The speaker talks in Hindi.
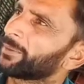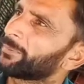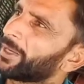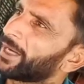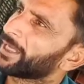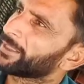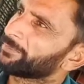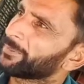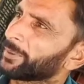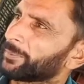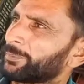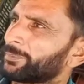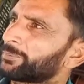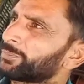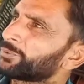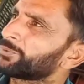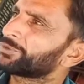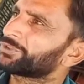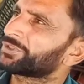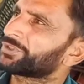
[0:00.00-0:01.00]
के बाद में
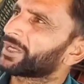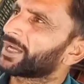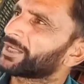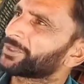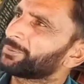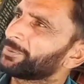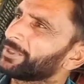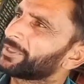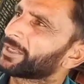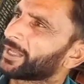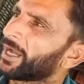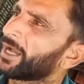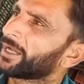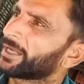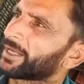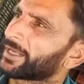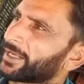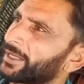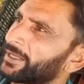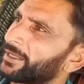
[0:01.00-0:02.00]
पूछताछ भी ना
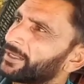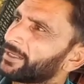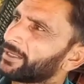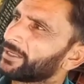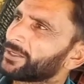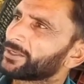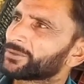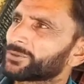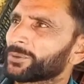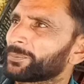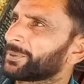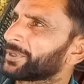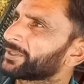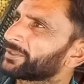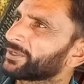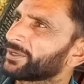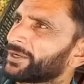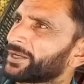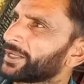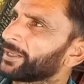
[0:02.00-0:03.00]
करें तो फिर
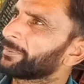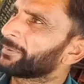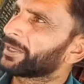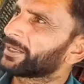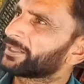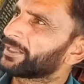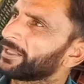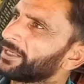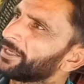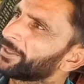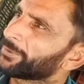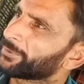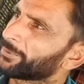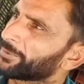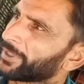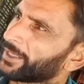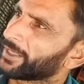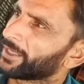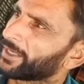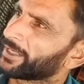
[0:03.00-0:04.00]
तो गरीब का दिल ही
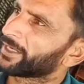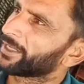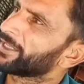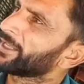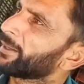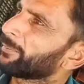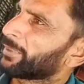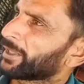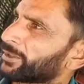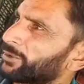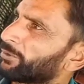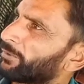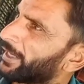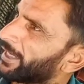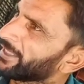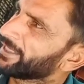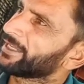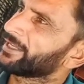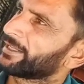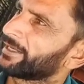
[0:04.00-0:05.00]
टूटेगा ना यहाँ बद दुआ
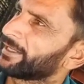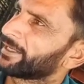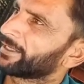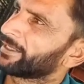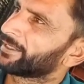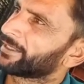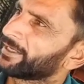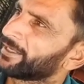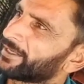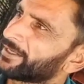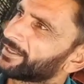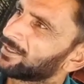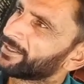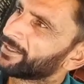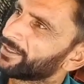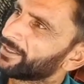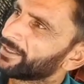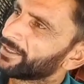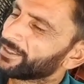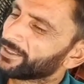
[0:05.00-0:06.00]
ही निकलेगी ना
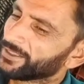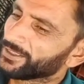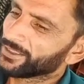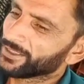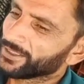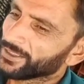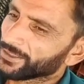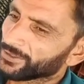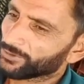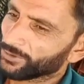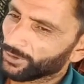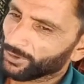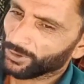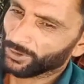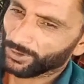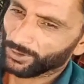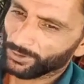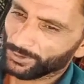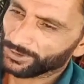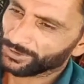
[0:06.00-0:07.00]
तो
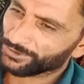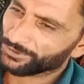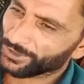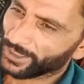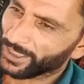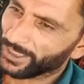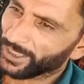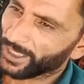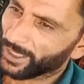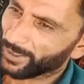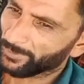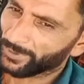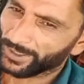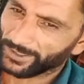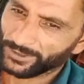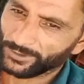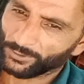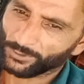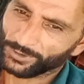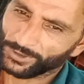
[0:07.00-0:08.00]
इन
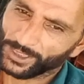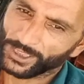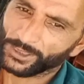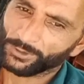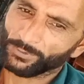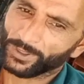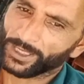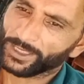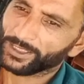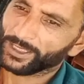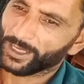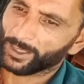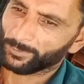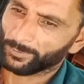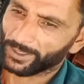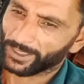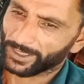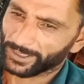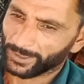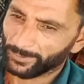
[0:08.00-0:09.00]
हमारी तो यही दुआ है कि
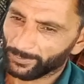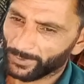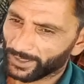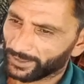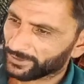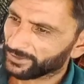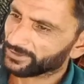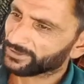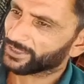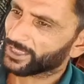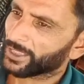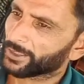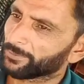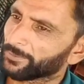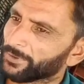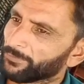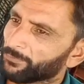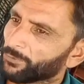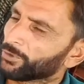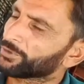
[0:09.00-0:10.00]
हमारे पाकिस्तान
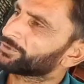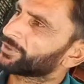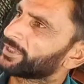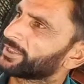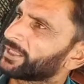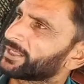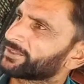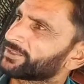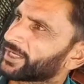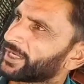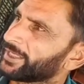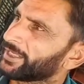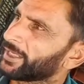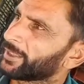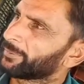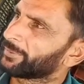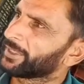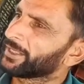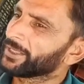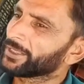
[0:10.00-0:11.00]
में वो सदर चाहिए
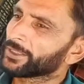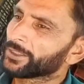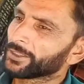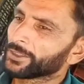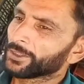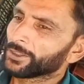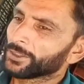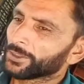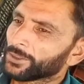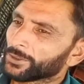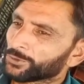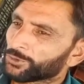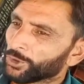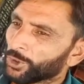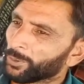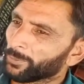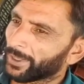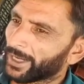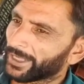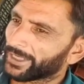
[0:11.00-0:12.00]
हमें जो
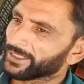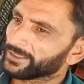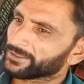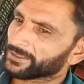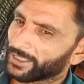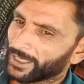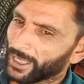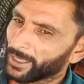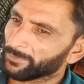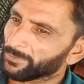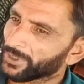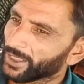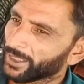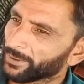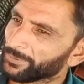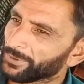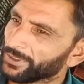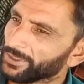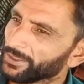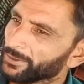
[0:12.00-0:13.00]
हमारे इस्लाम का
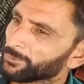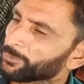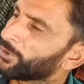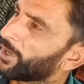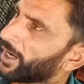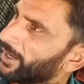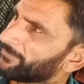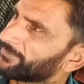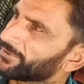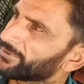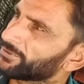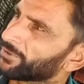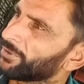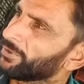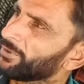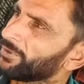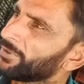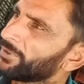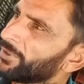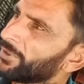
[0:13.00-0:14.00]
भी मुहाफ़ हो